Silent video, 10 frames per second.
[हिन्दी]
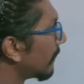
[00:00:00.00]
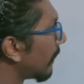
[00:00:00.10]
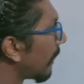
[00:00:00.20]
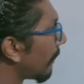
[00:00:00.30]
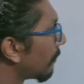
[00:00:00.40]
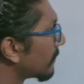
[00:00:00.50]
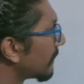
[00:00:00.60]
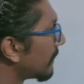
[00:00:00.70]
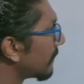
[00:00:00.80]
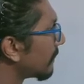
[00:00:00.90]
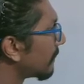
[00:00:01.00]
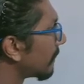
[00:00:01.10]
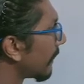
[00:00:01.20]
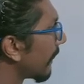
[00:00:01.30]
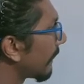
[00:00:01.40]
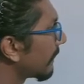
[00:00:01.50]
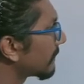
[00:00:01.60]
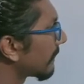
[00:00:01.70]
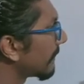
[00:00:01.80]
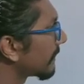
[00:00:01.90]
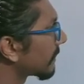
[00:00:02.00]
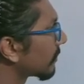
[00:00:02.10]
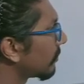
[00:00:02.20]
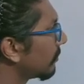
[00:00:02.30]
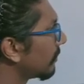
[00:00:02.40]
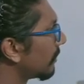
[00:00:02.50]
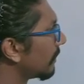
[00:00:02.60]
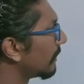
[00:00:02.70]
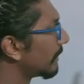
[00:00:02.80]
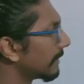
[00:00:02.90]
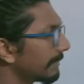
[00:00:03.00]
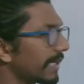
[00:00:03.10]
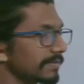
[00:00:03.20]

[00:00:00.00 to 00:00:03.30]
अपोजिट एंगल्स आप देख सकते हो मैथ्स में